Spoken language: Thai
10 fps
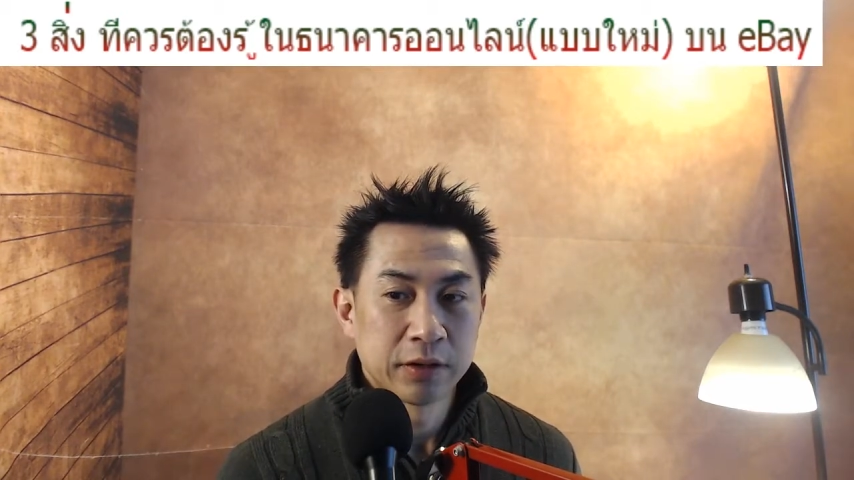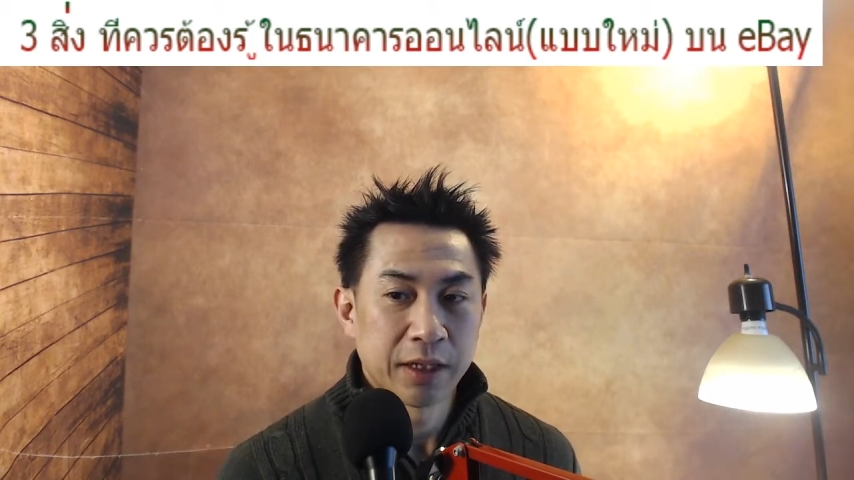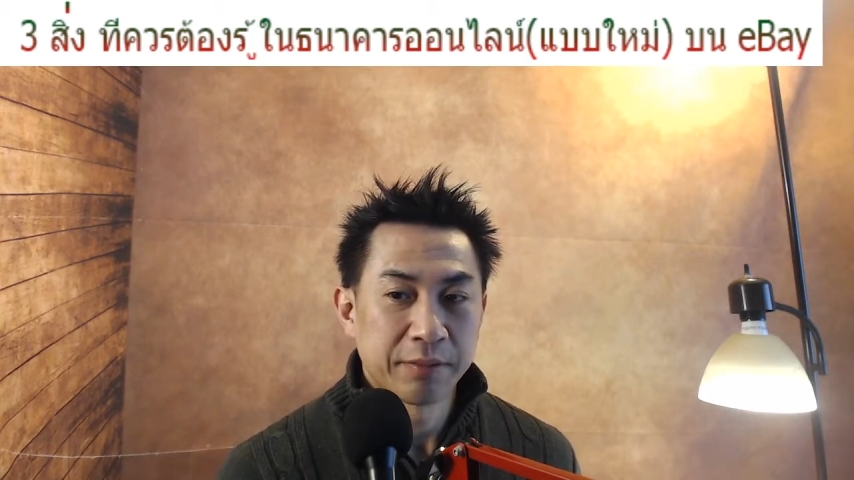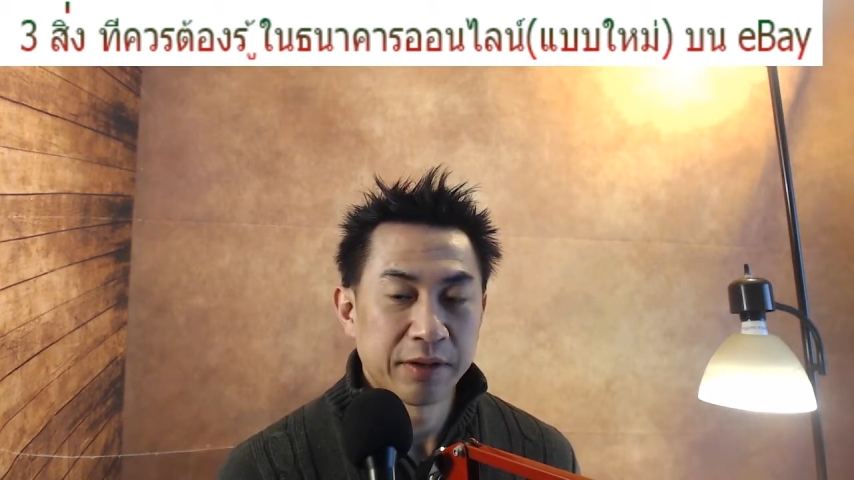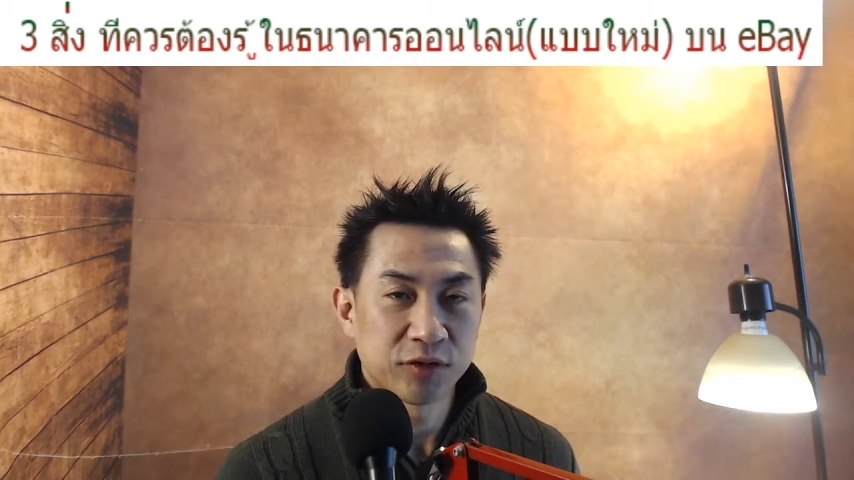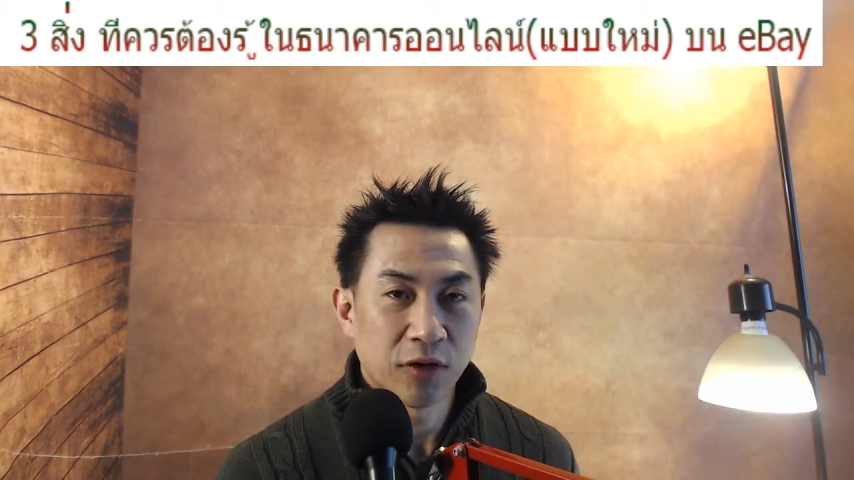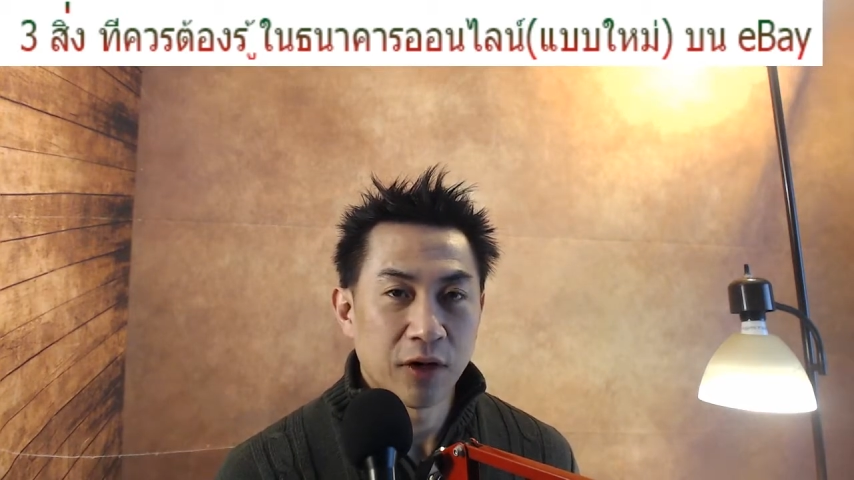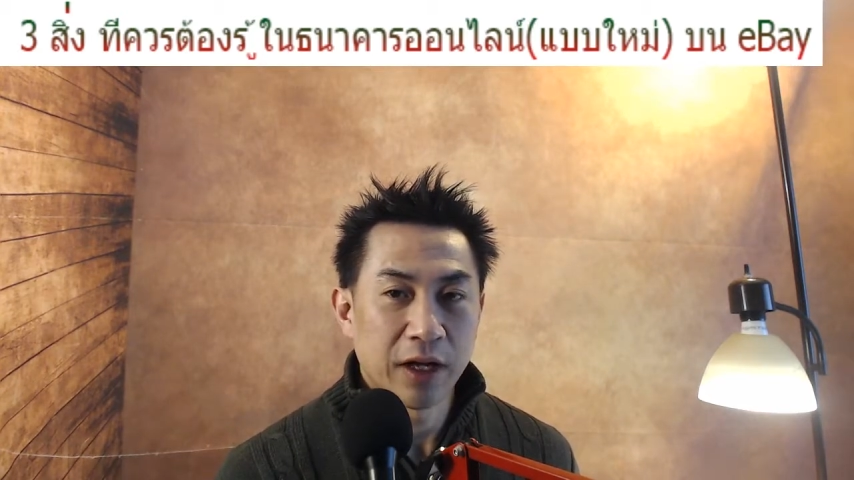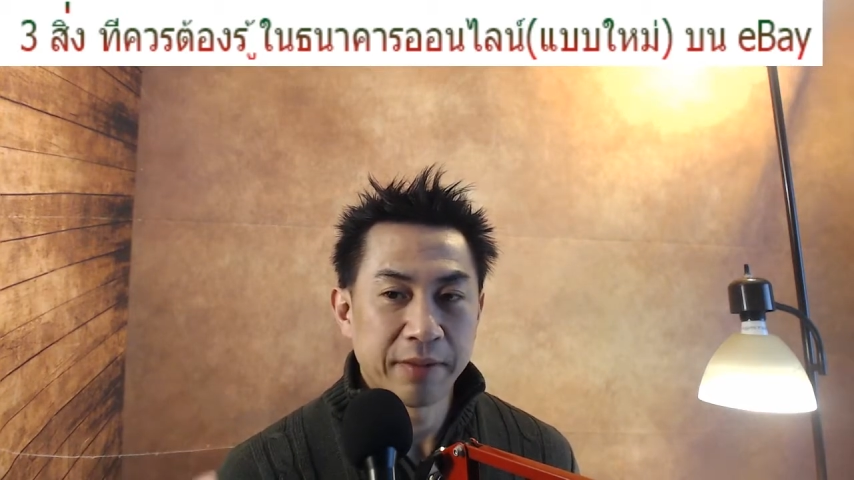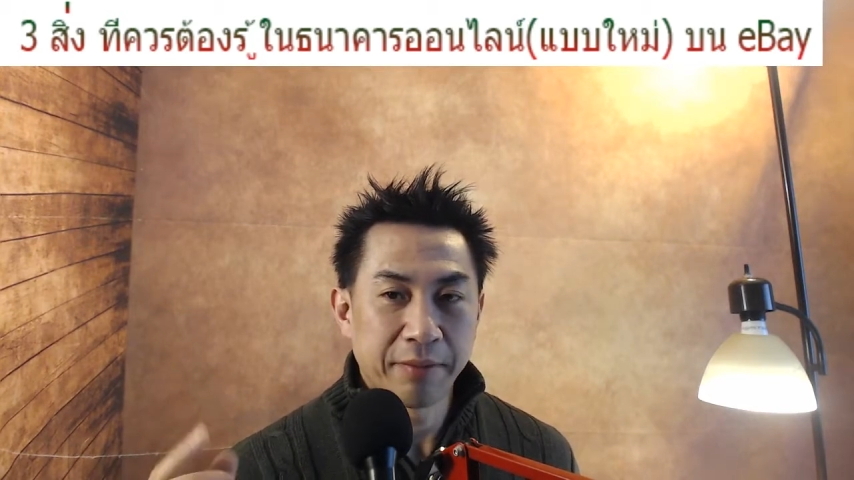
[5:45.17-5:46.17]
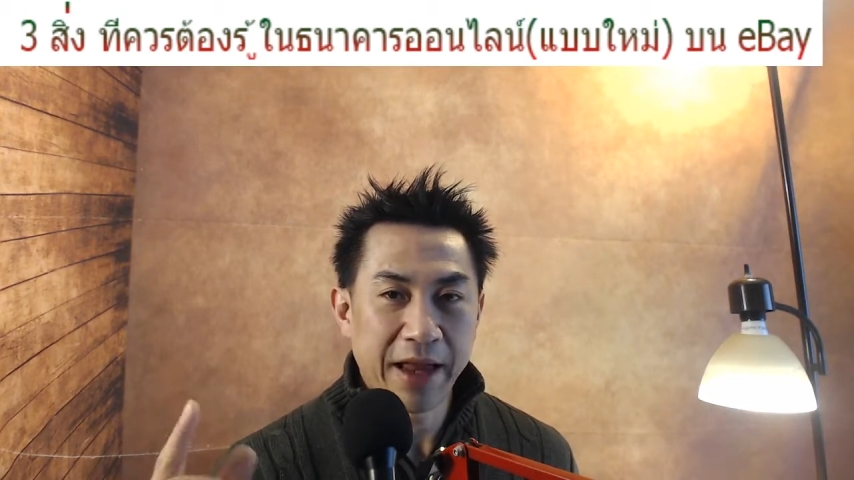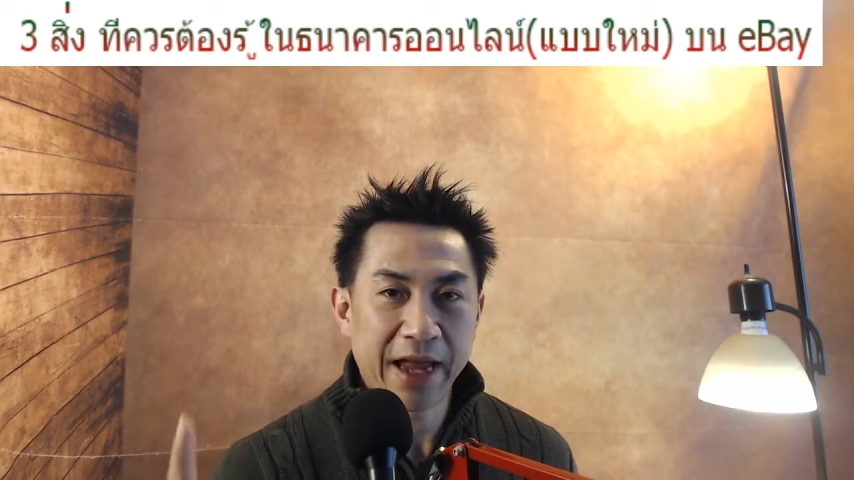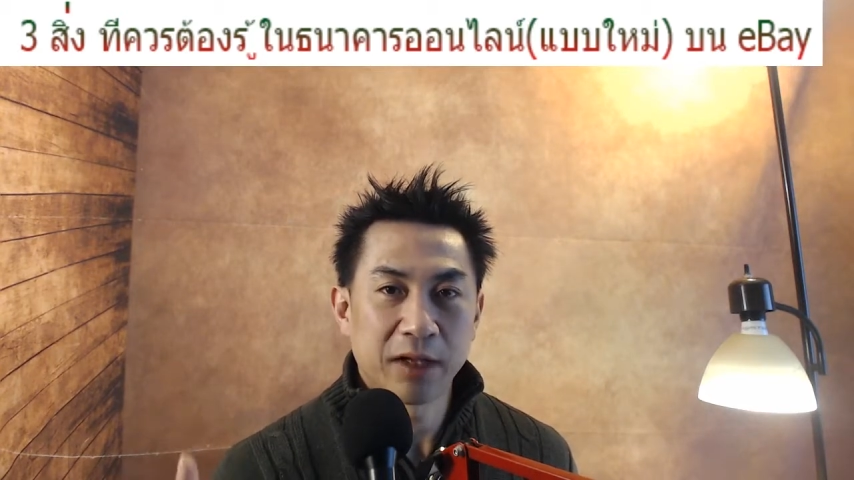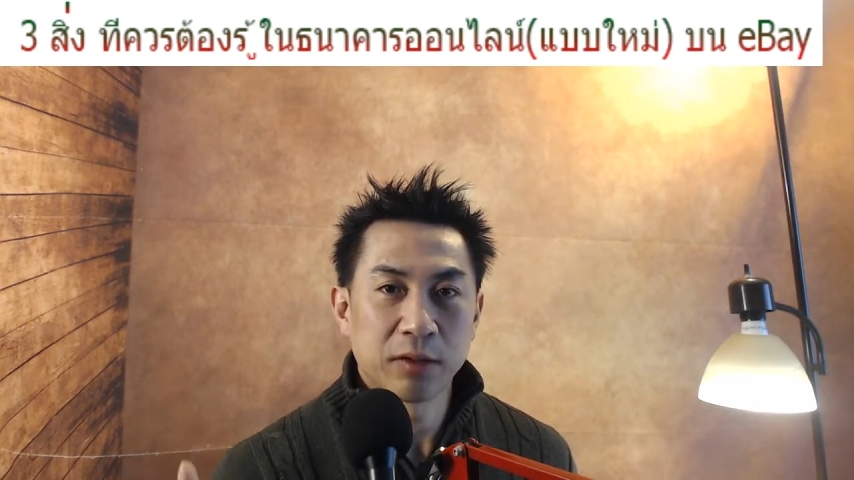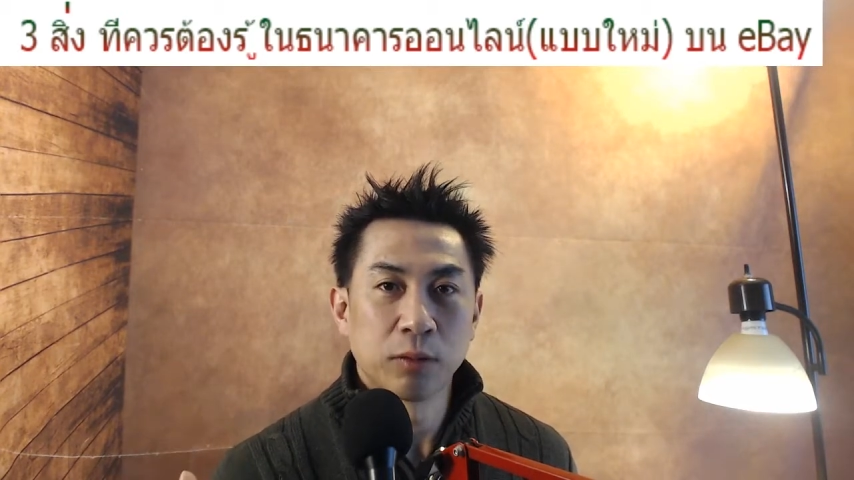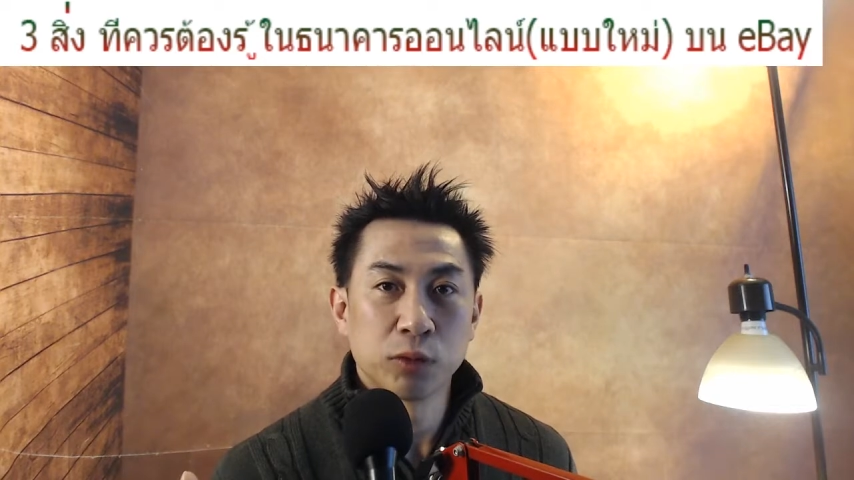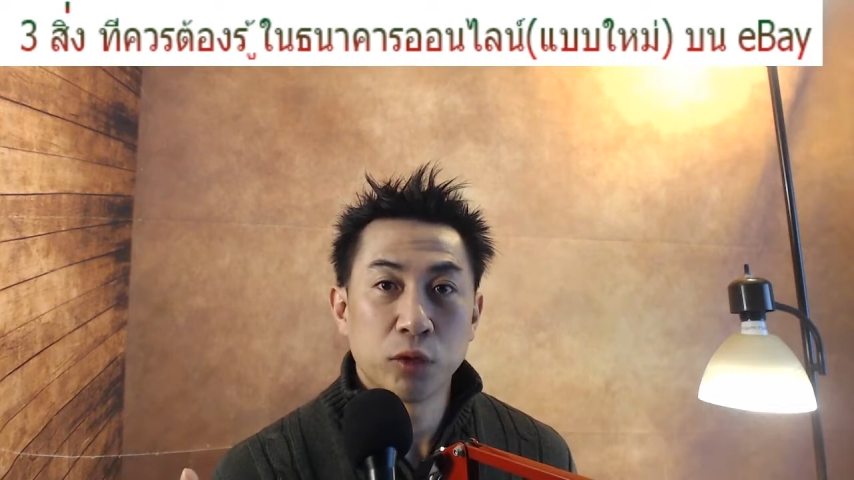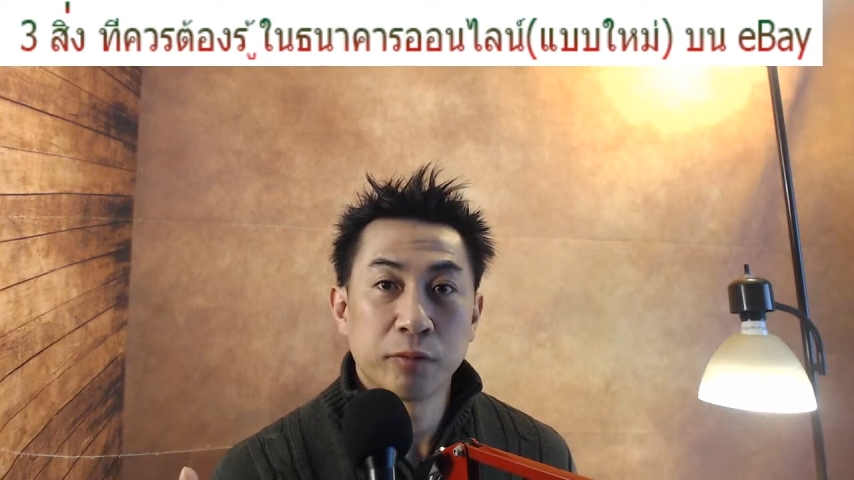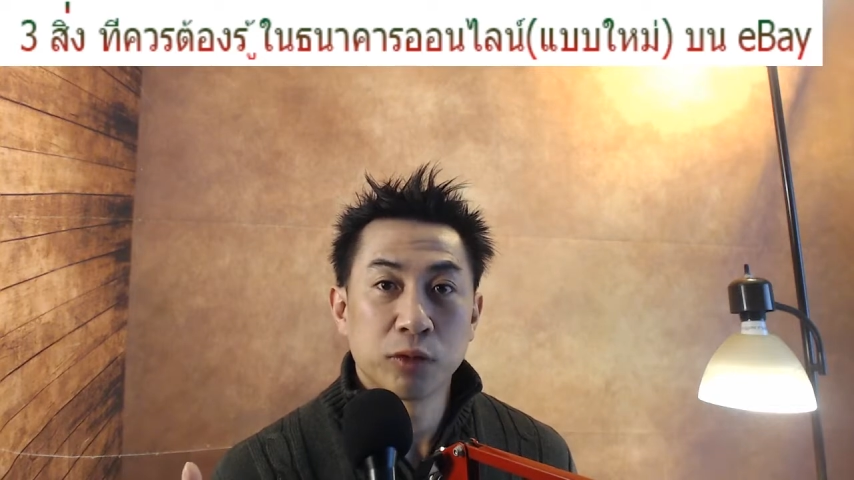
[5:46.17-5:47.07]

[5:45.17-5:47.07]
อันดับสองอันดับแรกอะผมทบ